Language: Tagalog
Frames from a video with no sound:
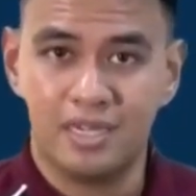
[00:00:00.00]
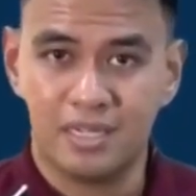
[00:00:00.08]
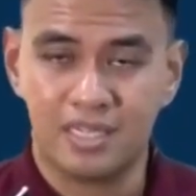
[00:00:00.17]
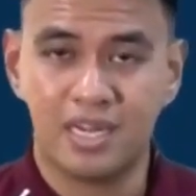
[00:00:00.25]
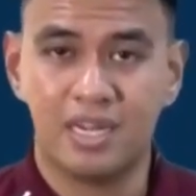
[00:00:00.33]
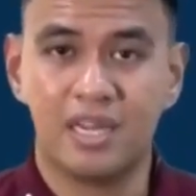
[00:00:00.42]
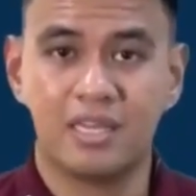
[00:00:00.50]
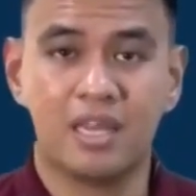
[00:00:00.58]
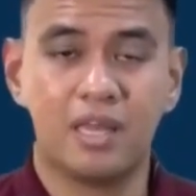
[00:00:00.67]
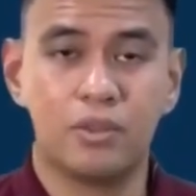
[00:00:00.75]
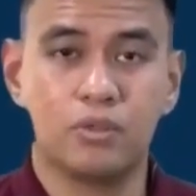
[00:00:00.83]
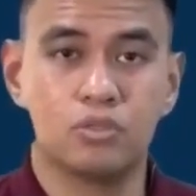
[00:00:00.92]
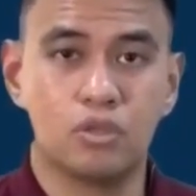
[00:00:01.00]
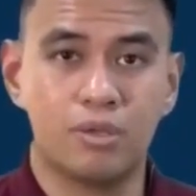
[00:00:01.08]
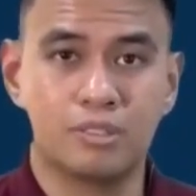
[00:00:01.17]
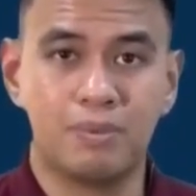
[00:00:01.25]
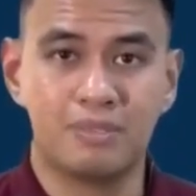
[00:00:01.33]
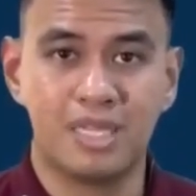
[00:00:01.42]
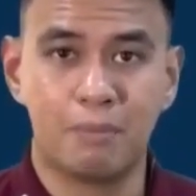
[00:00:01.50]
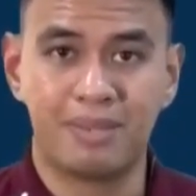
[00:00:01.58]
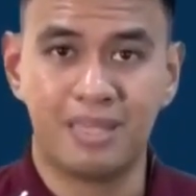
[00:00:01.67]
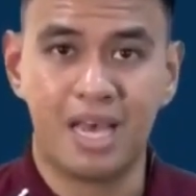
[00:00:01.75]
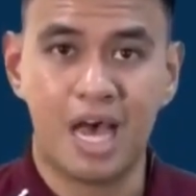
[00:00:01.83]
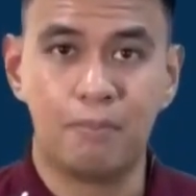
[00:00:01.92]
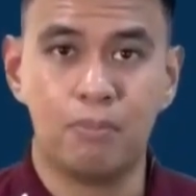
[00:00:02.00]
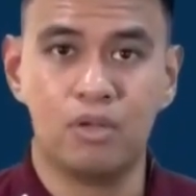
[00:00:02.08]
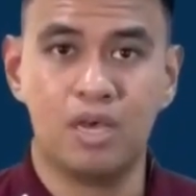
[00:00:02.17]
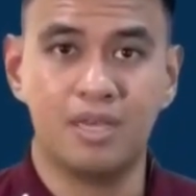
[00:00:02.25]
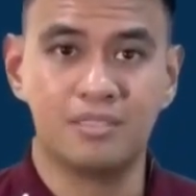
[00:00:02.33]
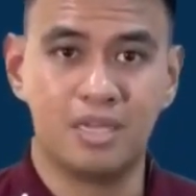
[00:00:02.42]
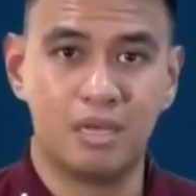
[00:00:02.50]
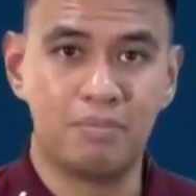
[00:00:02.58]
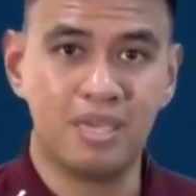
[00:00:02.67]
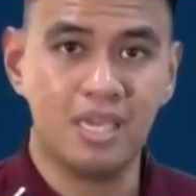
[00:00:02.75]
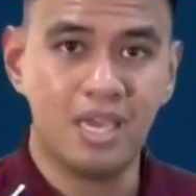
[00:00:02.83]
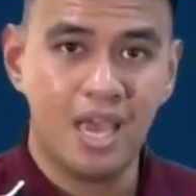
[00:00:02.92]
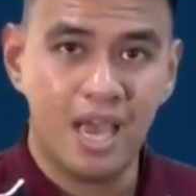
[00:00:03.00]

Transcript: nadala ng thunderstorms pagsapit ng hapon hanggang sa gabi,